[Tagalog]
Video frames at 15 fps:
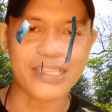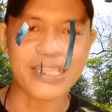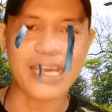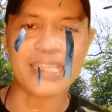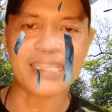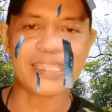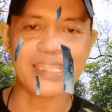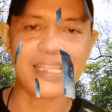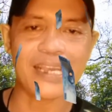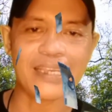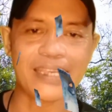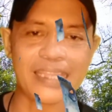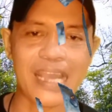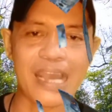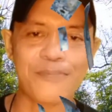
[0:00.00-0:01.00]
kaps.
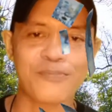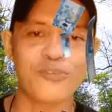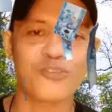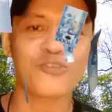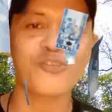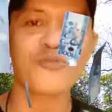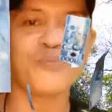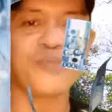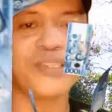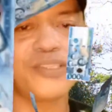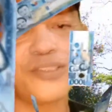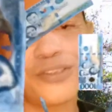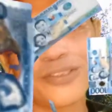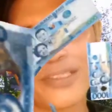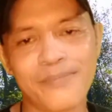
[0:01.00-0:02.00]

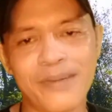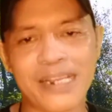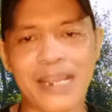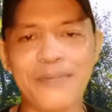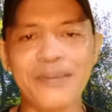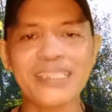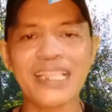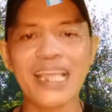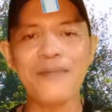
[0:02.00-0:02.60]
Mabuhay kayong lahat.